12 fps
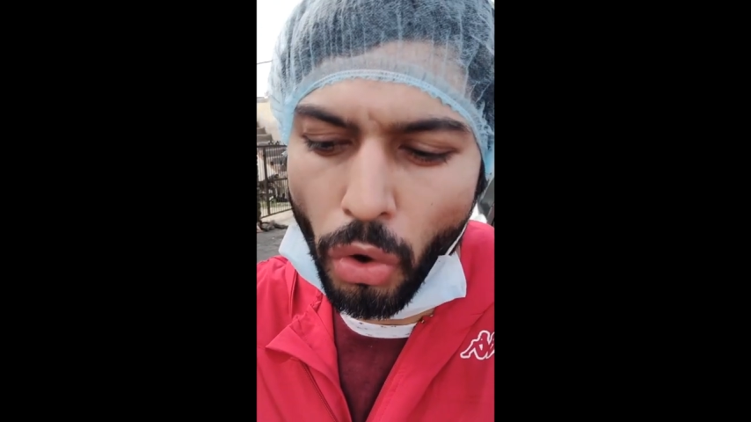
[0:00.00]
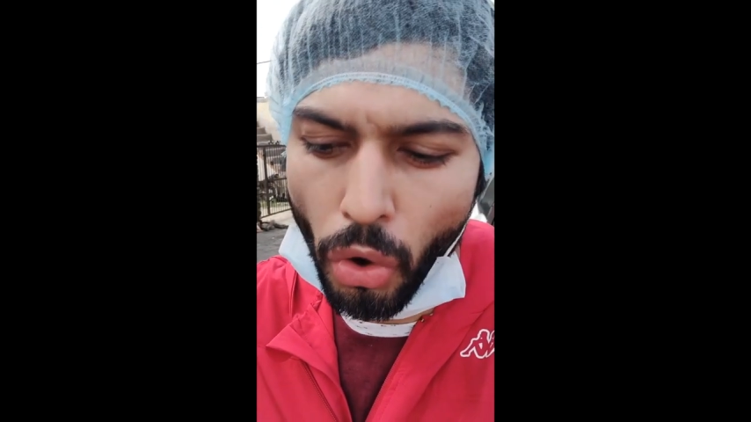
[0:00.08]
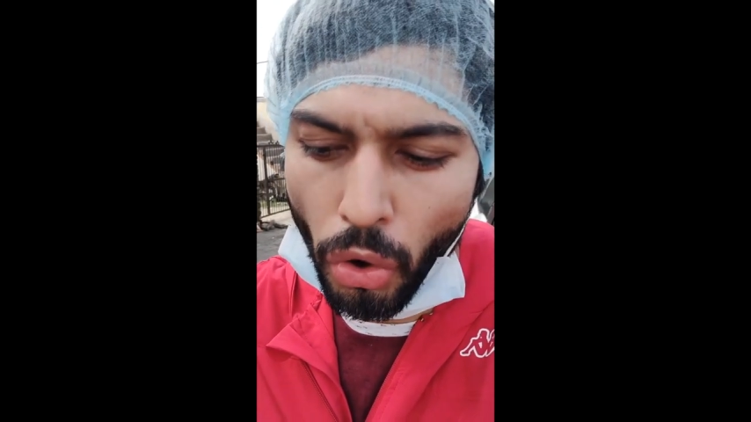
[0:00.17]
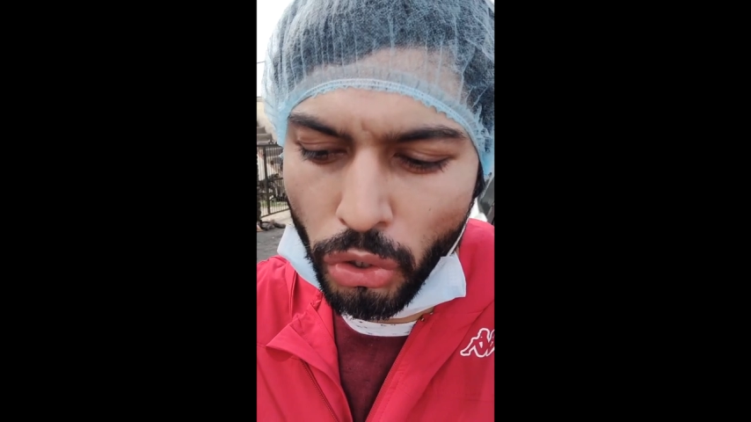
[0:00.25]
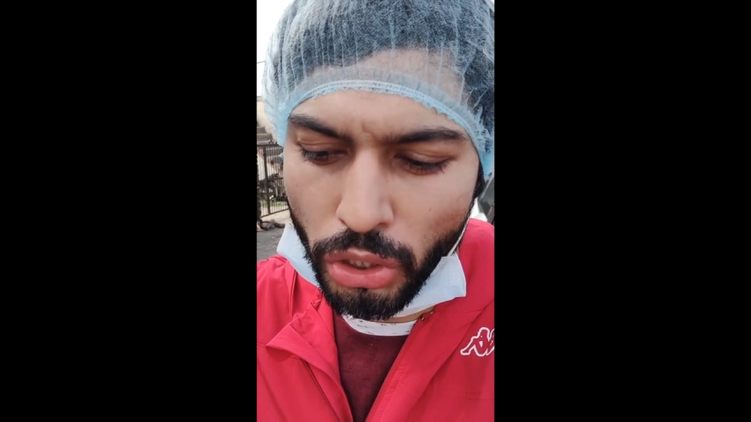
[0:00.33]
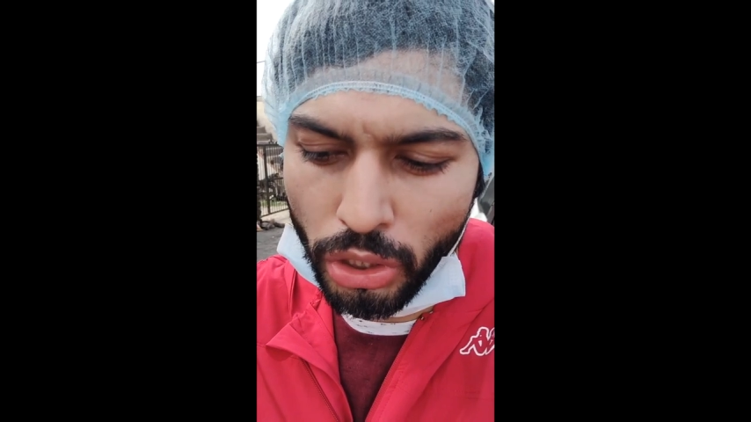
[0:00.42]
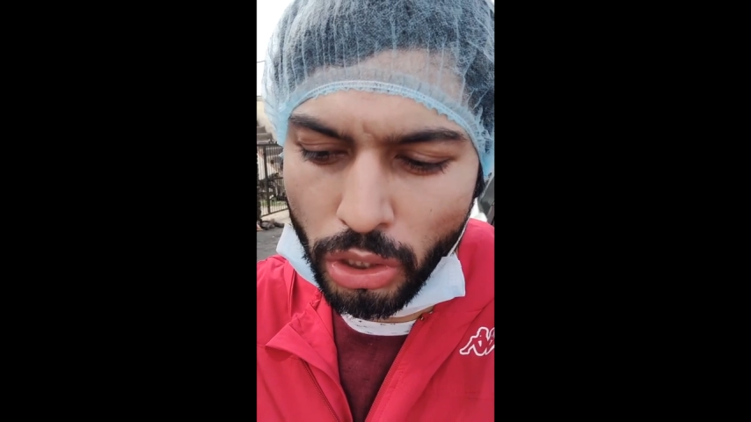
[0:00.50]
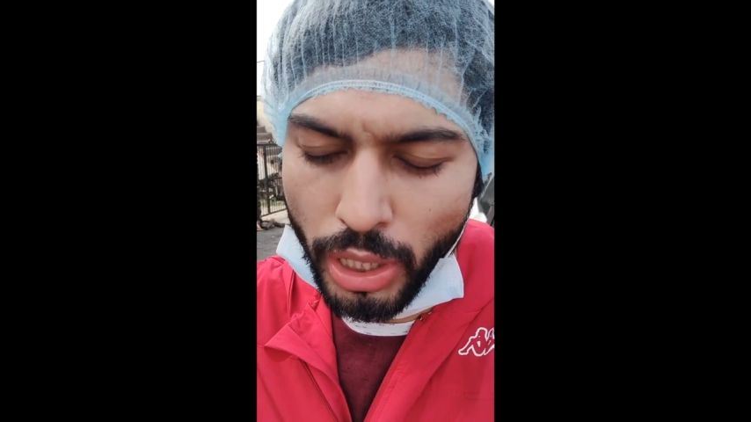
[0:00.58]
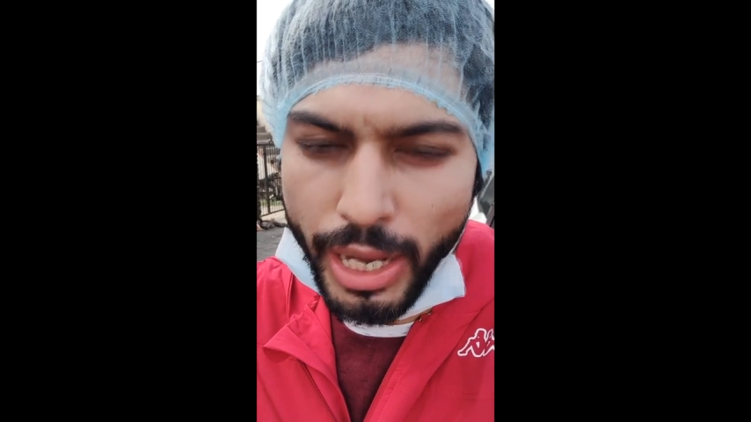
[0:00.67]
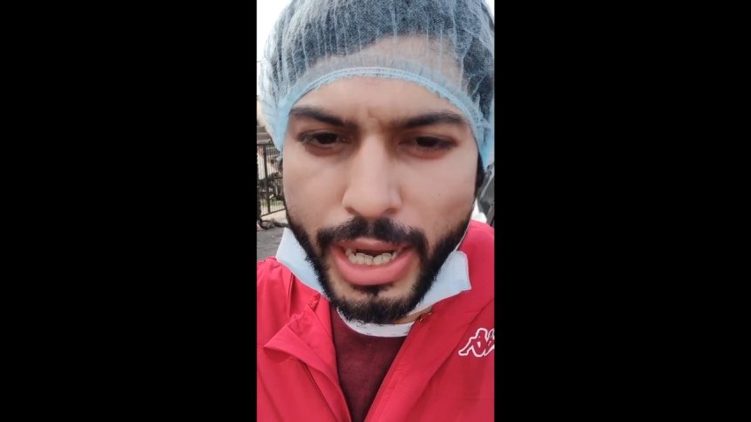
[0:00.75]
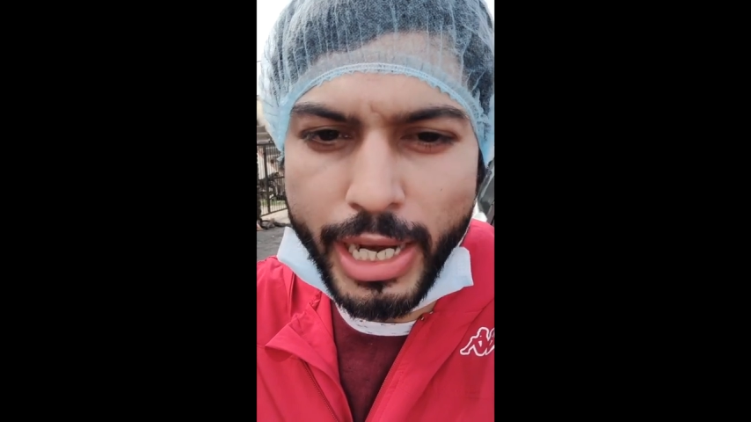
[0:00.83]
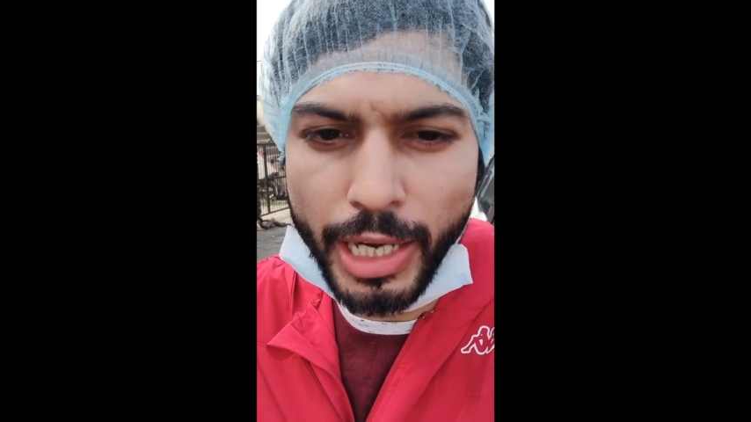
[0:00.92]
और
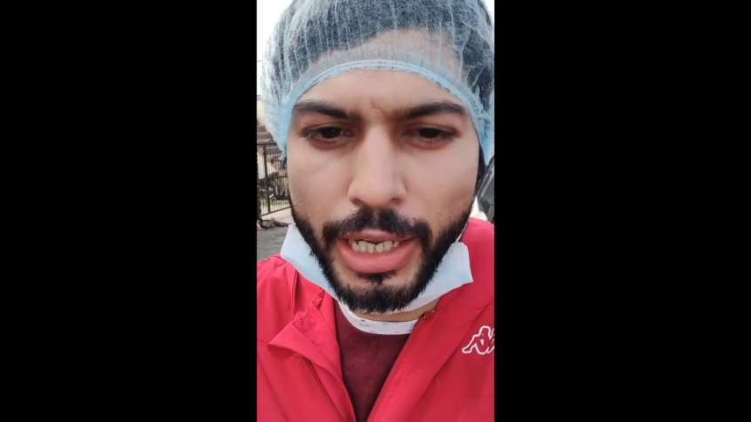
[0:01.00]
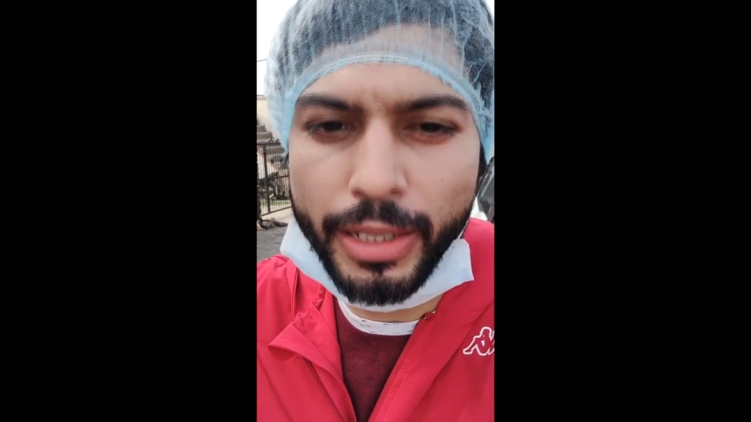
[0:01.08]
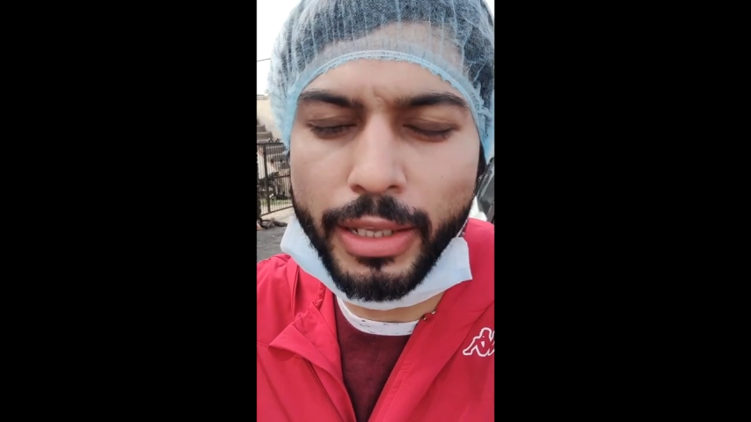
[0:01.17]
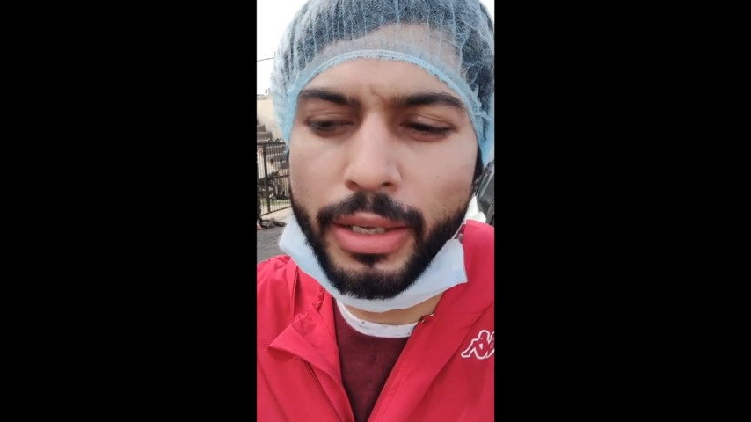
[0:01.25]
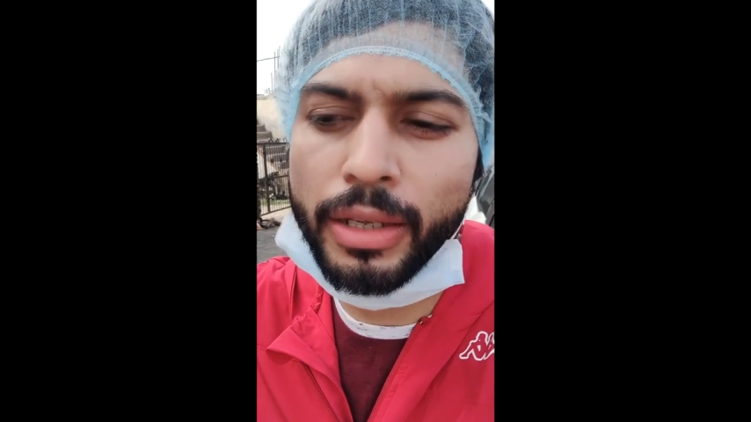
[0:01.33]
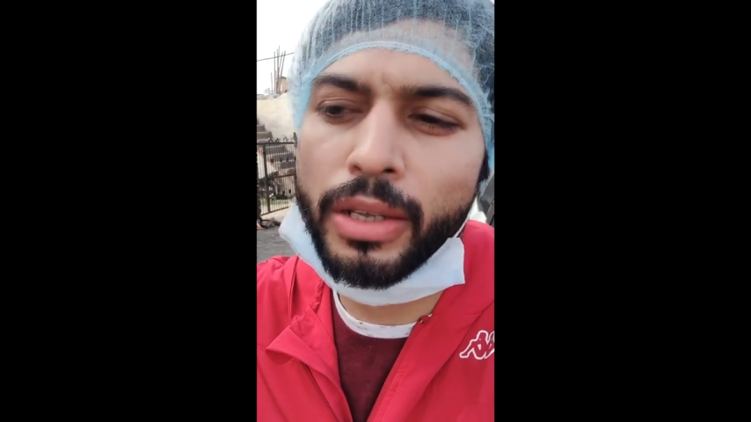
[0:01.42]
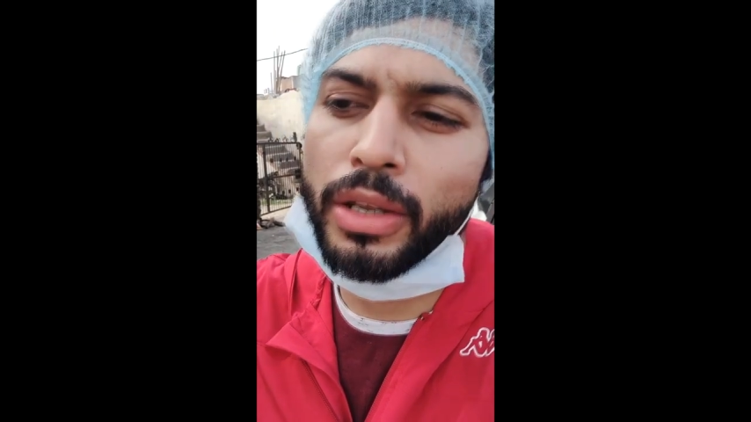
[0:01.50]
एक लेडी थी